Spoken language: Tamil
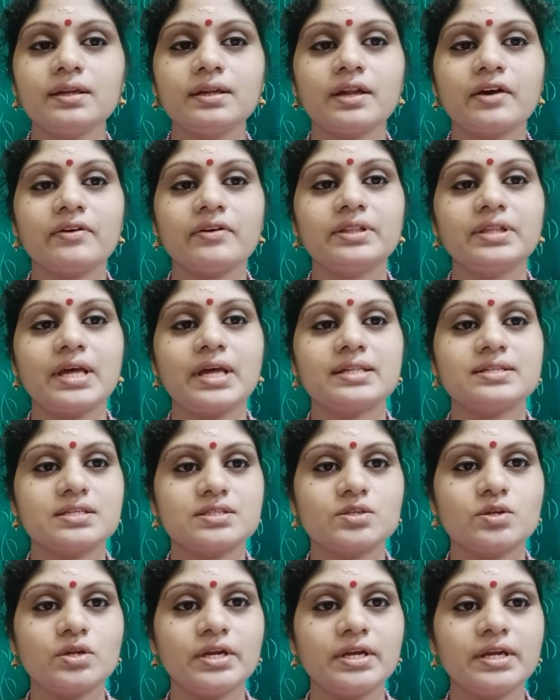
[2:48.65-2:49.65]
நான் வந்து
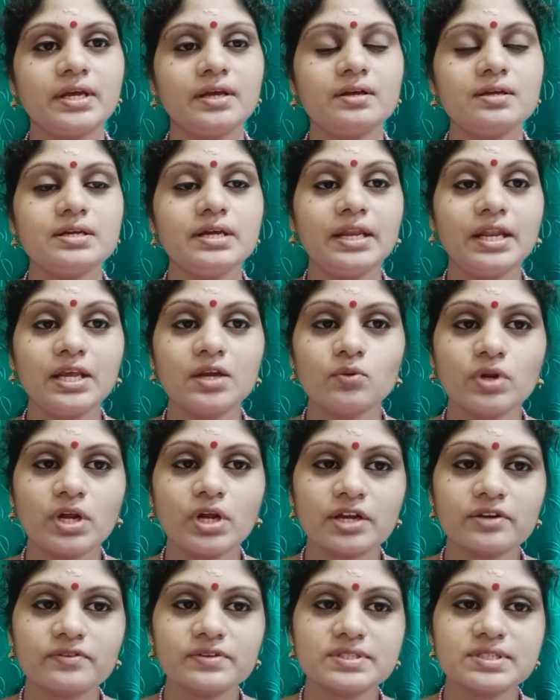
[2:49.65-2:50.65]
ஆன்சர் சொல்லிட்டேன் இன்றைக்கி
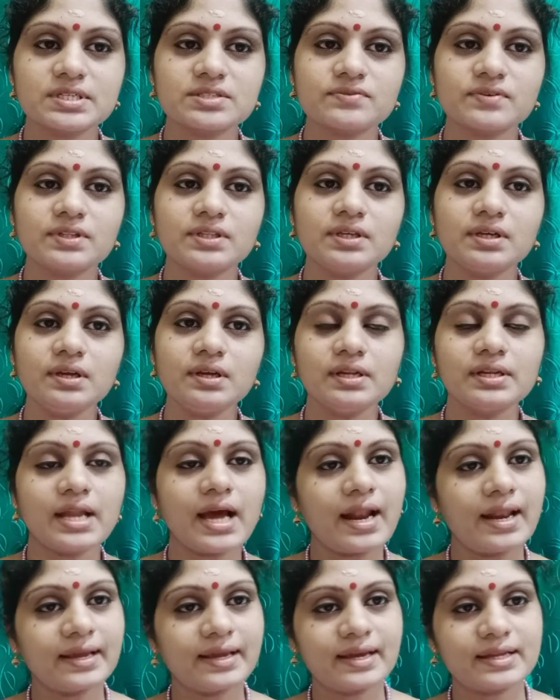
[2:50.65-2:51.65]
உண்டான கொஸ்டின்ஸ் வந்து
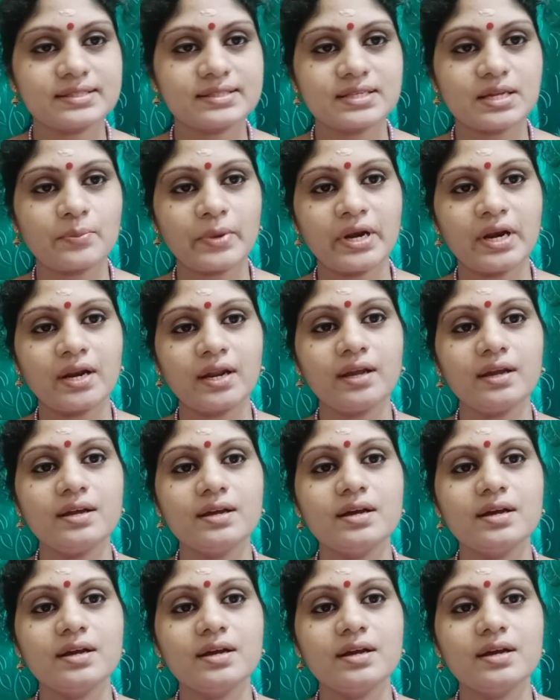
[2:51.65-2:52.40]
நாளைக்கு ஆன்சர் பண்ணுறேன்